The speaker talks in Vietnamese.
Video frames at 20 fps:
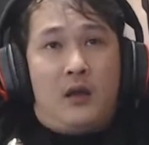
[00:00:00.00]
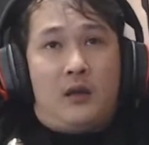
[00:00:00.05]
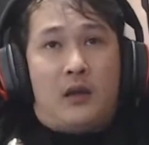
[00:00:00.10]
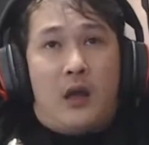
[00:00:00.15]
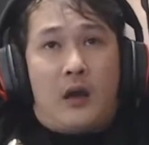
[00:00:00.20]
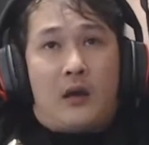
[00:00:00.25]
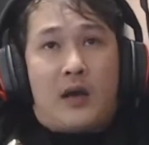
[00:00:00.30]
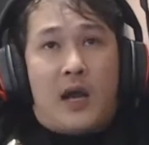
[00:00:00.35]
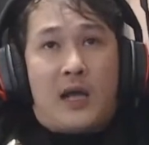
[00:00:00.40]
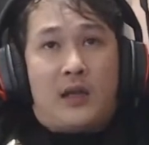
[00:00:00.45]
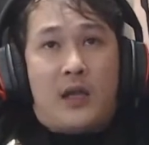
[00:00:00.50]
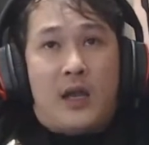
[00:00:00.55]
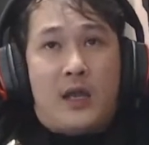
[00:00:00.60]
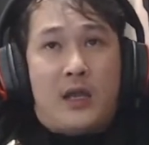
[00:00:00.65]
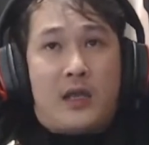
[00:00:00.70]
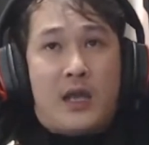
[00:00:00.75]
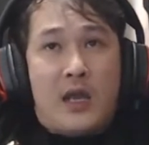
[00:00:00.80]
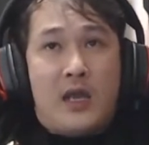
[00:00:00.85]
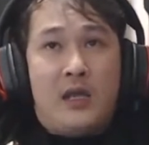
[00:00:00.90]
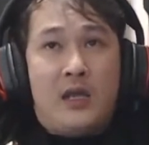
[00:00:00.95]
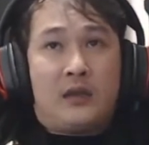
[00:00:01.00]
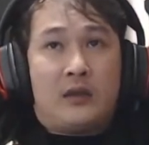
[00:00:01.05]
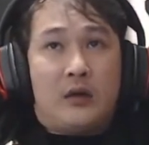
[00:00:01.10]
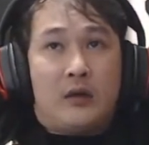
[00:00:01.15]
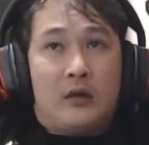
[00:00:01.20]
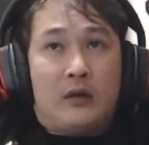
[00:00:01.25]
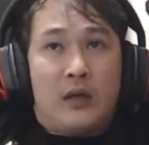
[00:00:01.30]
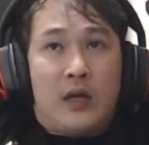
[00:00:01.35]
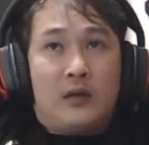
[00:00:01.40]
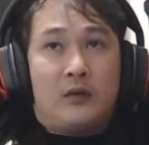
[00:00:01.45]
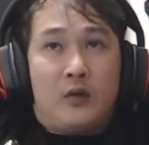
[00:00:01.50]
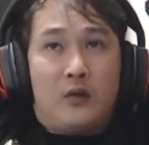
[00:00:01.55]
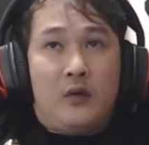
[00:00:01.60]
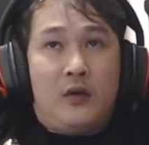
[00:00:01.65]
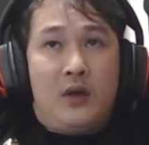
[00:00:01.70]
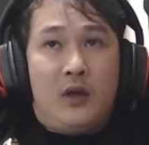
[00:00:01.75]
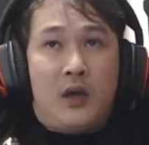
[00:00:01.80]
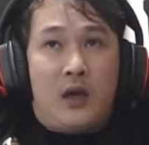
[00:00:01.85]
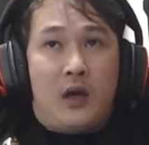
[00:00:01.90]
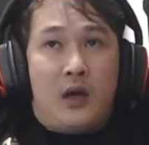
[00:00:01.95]
thật ra thì cái ý tưởng để
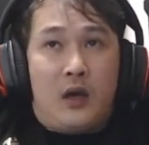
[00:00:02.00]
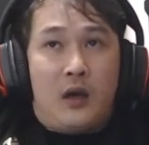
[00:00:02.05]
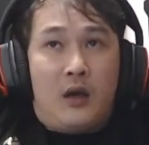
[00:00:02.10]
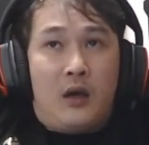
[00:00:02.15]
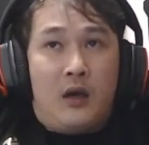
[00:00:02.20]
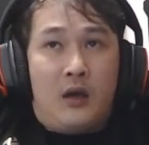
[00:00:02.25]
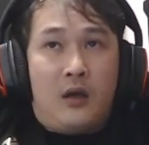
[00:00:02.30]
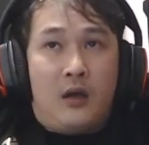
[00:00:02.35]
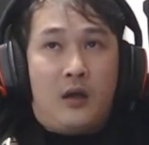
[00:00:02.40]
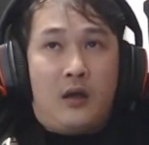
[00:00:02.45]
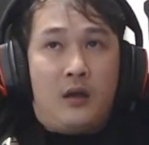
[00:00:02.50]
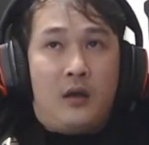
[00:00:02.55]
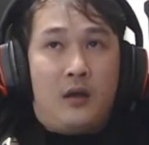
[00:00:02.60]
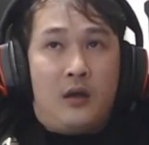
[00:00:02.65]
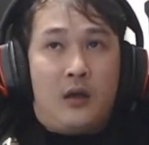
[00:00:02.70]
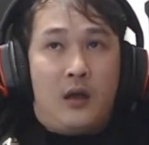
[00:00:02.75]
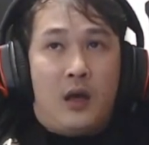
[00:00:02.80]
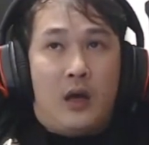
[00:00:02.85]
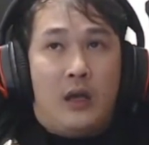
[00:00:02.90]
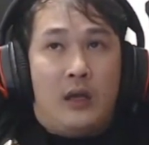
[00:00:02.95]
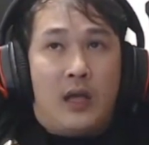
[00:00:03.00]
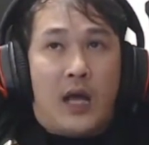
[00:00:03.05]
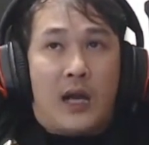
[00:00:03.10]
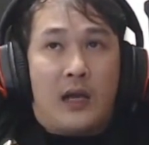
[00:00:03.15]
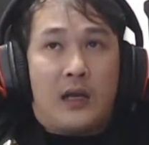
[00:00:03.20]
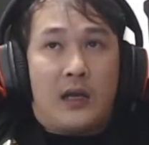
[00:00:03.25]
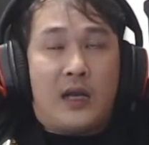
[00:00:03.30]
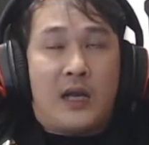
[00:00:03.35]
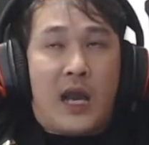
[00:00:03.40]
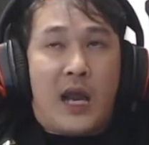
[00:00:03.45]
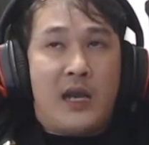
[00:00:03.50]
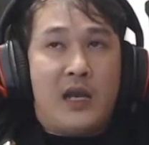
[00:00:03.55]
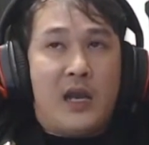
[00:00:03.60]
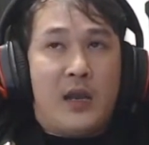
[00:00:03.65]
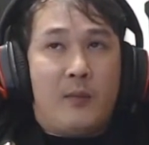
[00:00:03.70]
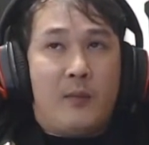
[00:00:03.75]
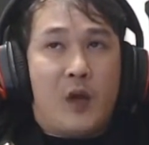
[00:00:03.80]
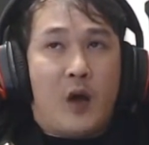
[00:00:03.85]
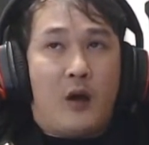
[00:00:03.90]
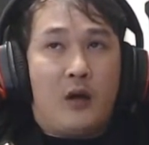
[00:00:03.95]
tôi uh, hình thành cái khái
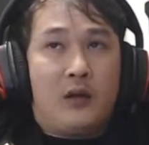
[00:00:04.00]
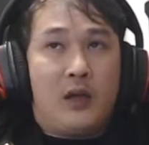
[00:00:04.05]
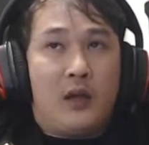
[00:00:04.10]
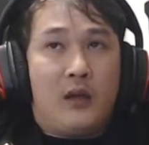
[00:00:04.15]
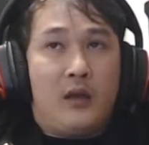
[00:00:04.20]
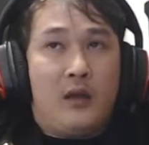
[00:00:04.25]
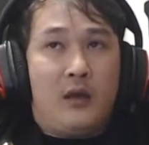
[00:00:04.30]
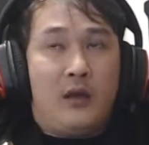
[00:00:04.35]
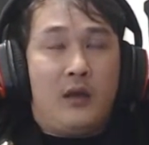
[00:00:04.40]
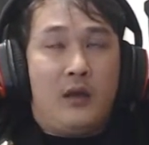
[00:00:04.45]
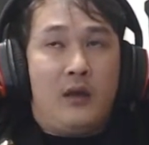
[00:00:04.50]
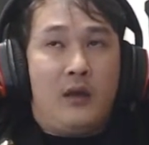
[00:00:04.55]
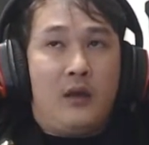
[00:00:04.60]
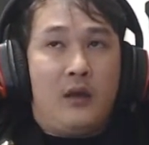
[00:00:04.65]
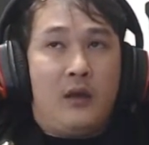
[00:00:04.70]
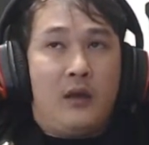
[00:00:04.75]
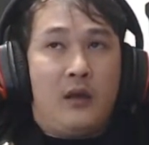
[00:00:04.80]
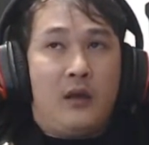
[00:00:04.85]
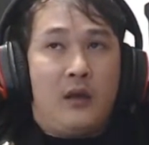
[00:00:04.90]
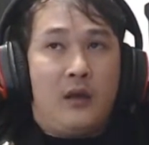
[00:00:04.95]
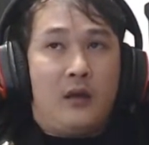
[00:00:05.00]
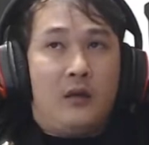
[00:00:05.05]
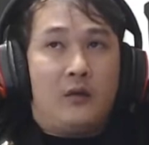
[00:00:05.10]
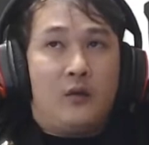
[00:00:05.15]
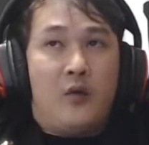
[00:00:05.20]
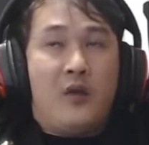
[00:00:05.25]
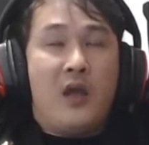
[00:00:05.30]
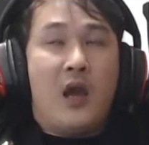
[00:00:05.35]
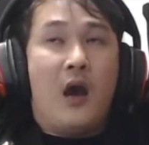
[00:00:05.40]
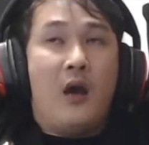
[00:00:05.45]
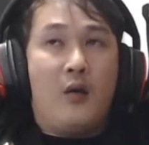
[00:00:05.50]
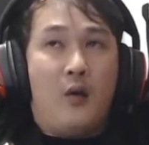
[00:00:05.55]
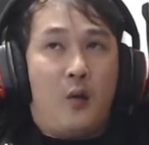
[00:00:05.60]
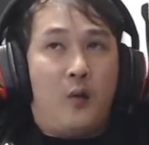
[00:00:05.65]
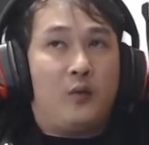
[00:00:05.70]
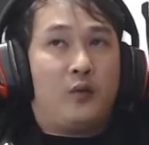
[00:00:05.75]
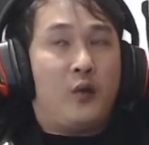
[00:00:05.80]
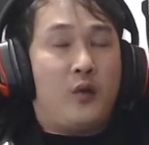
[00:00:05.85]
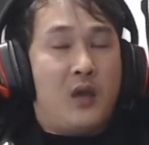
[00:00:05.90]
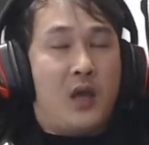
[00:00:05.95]
niệm đó thì tôi nhớ
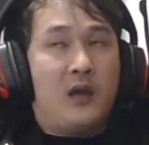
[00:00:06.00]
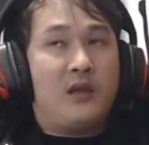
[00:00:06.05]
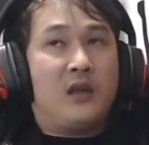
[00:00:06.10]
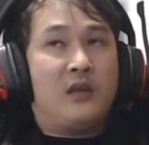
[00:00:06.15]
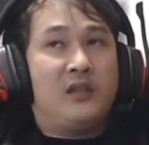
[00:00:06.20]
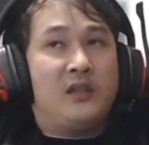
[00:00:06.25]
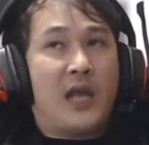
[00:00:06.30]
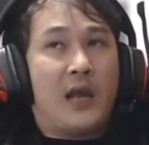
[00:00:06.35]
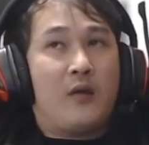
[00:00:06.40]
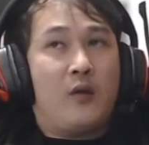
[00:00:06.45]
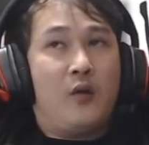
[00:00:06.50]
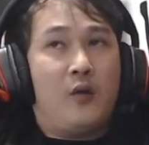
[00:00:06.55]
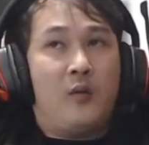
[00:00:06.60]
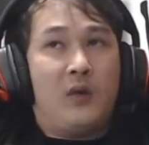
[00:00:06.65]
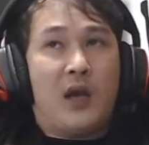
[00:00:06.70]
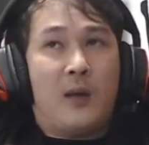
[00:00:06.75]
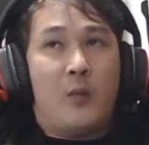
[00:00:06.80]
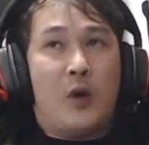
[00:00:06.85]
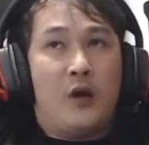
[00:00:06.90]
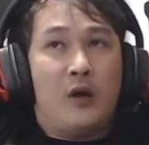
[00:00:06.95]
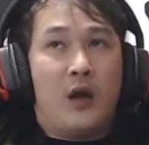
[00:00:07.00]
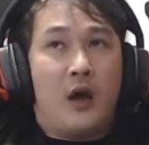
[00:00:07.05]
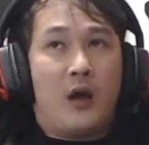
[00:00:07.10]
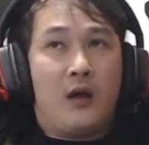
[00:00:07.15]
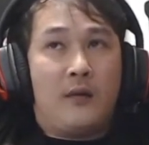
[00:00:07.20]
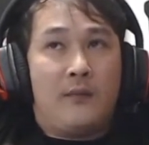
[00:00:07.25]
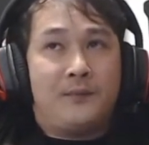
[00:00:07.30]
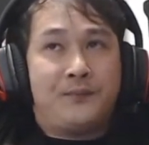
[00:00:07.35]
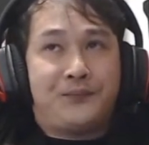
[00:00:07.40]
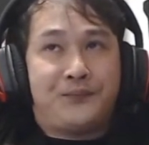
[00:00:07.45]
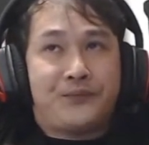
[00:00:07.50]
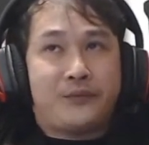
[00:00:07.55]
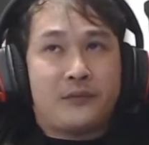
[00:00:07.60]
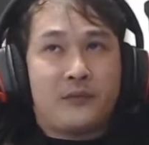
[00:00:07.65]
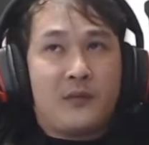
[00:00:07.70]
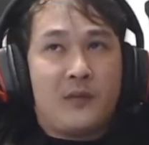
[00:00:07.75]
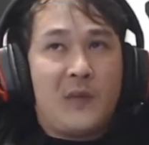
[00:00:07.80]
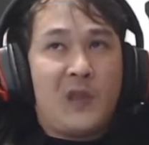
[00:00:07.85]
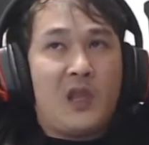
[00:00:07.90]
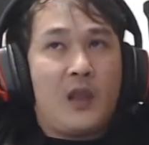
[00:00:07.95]
luôn tôi nhớ chính xác luôn là bữa đó
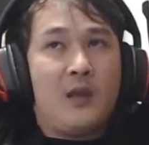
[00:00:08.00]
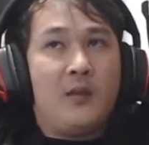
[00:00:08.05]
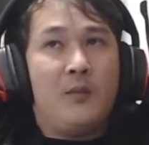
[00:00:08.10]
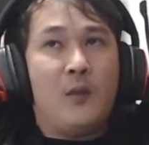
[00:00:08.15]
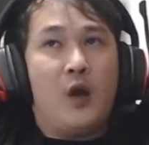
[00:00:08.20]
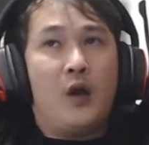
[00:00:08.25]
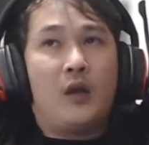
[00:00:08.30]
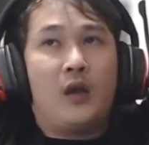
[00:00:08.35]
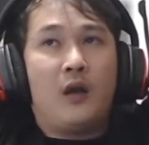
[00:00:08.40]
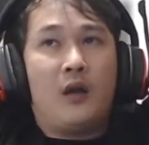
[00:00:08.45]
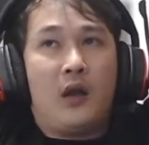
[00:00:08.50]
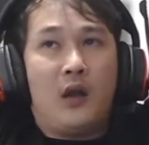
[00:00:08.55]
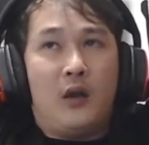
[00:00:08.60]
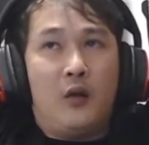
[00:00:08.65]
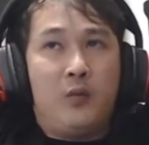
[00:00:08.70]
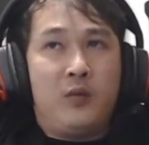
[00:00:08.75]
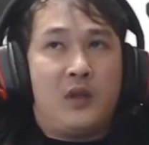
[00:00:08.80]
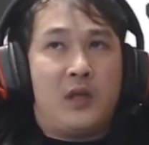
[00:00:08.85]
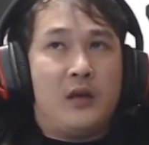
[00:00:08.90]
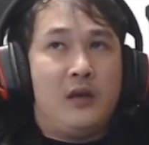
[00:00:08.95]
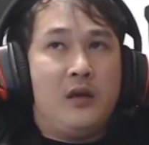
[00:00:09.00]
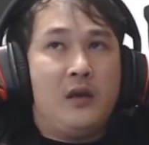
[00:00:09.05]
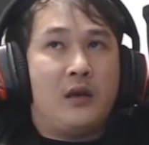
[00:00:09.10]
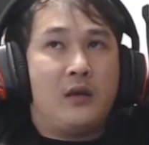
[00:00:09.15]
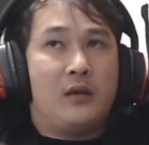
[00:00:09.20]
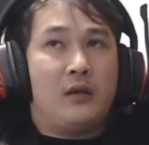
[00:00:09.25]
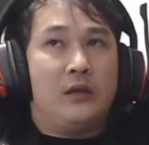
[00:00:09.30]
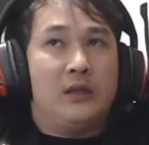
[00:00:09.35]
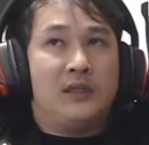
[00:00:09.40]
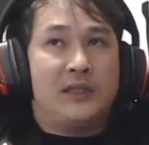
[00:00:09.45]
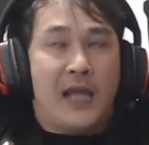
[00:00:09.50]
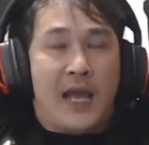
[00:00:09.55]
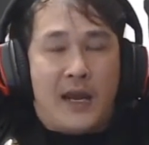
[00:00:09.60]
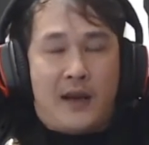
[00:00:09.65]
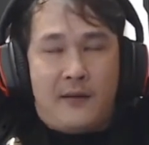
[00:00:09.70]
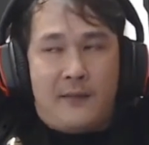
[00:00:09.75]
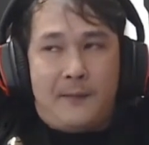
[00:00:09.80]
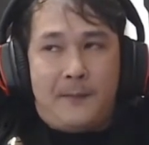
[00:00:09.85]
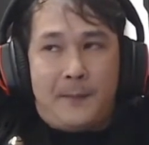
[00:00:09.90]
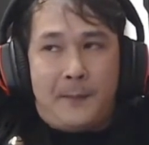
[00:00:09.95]
bữa đó là lúc 9 giờ rưỡi
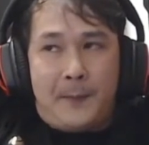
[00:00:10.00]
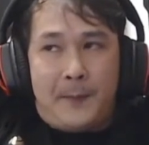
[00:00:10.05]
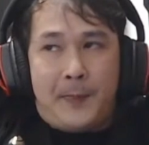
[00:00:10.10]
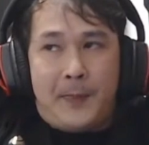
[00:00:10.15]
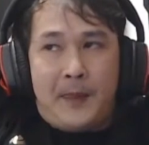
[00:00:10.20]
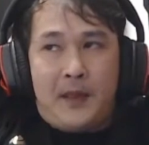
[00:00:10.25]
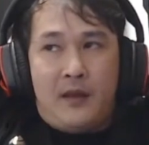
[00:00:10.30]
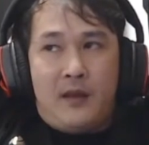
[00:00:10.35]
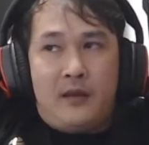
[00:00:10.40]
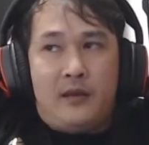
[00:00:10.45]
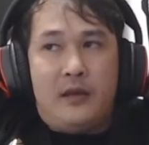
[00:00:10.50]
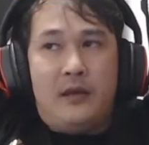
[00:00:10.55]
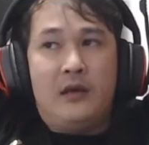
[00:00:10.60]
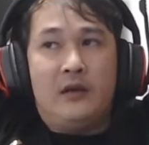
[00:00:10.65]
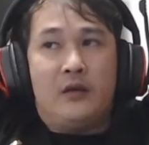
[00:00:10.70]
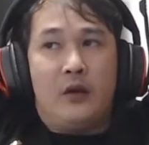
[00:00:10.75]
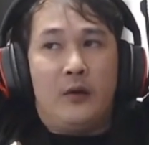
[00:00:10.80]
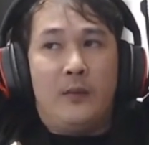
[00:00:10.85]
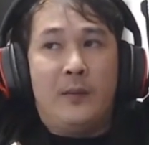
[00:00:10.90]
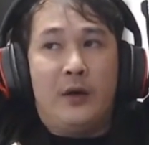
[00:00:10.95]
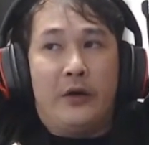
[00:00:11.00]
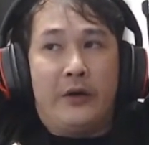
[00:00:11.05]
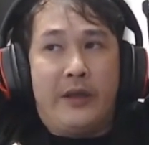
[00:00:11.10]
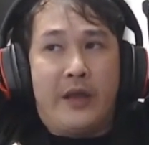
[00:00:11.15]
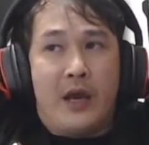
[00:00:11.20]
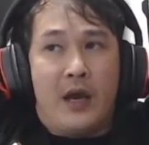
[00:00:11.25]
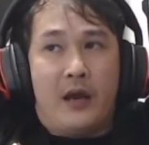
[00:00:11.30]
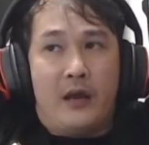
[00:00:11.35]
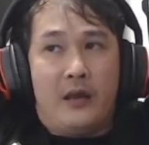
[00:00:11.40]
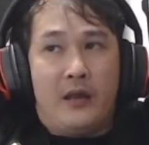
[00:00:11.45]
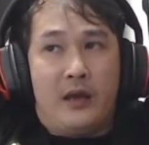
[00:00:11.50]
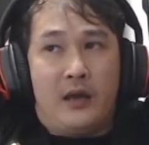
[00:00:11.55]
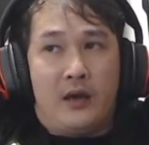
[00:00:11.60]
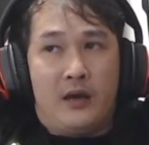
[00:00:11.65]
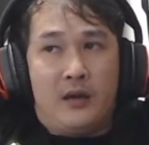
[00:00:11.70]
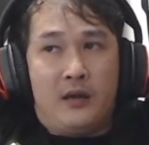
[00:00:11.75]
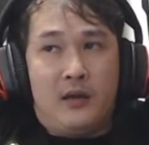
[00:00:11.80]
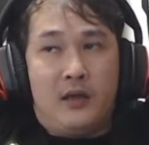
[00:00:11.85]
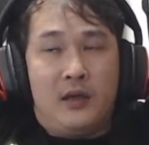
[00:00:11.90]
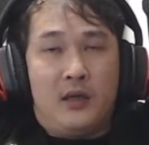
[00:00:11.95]
sáng 9 rưỡi 10 giờ gì
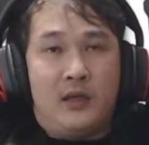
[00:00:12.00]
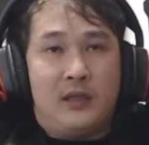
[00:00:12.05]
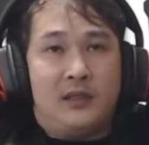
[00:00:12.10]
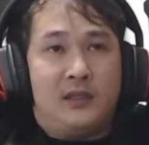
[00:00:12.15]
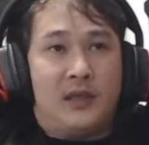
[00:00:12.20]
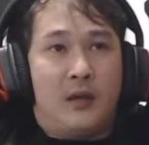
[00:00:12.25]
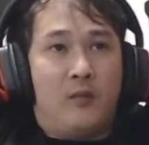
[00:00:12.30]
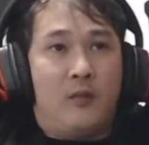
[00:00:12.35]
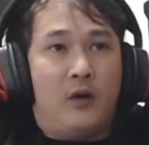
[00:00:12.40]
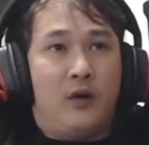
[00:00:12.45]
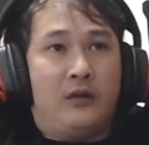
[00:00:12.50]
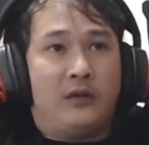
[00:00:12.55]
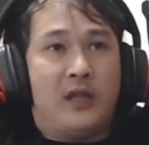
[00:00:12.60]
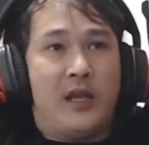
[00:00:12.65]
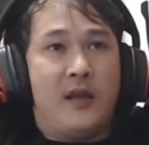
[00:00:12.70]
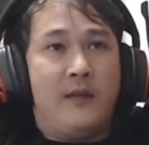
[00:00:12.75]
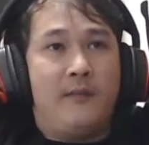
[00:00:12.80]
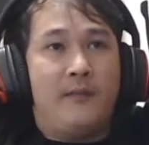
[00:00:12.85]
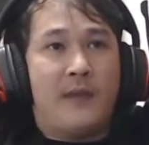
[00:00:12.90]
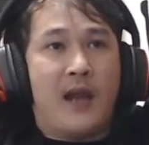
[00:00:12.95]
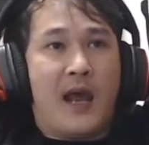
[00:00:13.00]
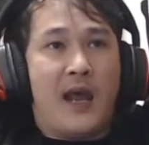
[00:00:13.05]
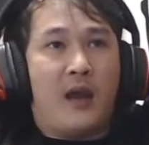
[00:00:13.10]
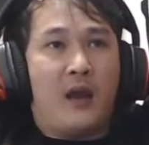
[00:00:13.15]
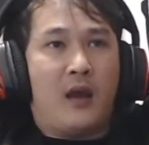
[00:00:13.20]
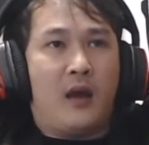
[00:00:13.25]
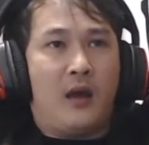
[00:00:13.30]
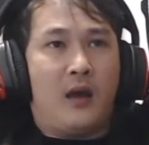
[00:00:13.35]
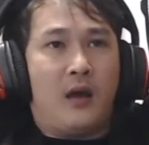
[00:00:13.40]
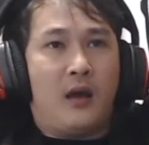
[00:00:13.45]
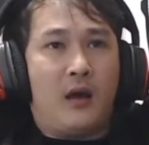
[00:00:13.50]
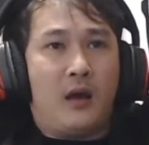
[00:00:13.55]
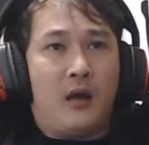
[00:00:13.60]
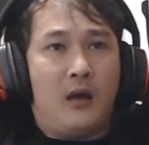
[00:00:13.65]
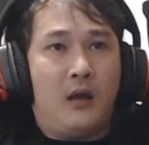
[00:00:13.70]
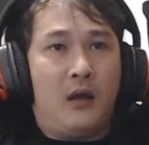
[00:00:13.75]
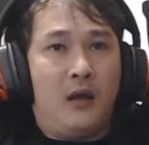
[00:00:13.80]
đó xong rồi tim đang uh,